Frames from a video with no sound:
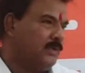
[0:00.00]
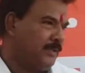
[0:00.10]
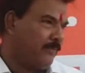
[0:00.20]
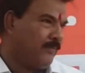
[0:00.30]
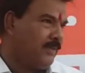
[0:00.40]
से
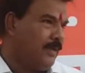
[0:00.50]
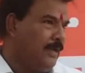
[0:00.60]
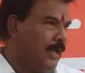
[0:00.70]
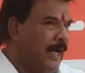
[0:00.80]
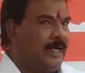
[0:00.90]
विधायक
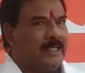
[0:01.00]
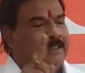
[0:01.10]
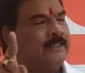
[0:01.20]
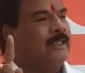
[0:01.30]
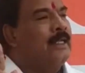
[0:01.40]
हैं और
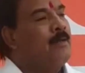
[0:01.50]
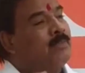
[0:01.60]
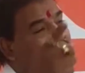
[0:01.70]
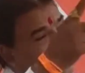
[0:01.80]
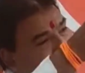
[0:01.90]
इनके पास
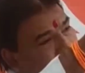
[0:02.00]
कारों की